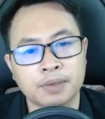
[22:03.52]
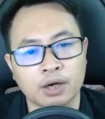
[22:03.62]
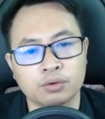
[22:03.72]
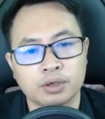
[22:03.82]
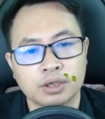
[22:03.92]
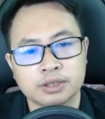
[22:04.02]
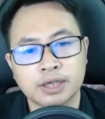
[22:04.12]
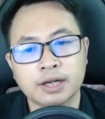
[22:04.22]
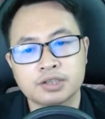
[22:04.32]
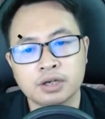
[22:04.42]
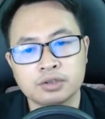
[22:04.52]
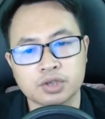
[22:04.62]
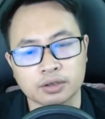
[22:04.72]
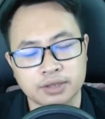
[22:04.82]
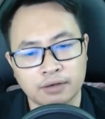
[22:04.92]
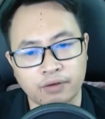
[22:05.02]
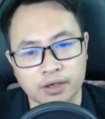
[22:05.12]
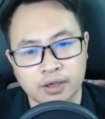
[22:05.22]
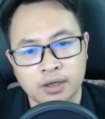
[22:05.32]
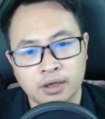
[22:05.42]
theo Chính là chiến trường sát phạt
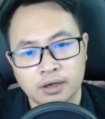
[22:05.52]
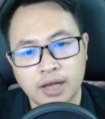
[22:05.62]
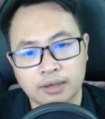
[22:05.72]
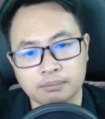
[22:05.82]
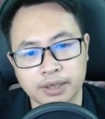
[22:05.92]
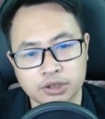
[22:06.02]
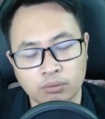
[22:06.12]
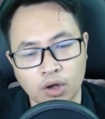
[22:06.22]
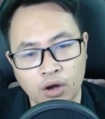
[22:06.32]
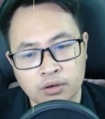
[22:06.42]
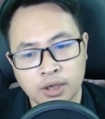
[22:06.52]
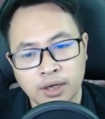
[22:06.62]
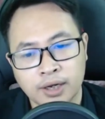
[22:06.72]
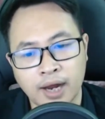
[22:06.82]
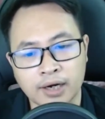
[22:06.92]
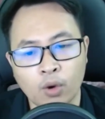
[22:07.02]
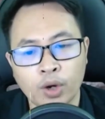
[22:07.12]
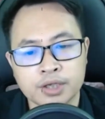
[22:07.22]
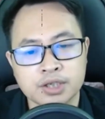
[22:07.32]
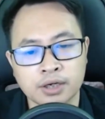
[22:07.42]
Đặt mình trong đó Càng là
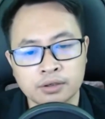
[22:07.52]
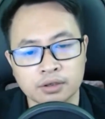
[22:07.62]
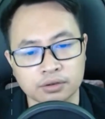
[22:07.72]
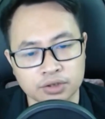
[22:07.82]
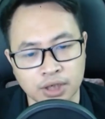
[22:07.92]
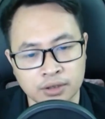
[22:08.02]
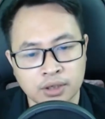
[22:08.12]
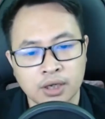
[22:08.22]
huyết chiến tử chiến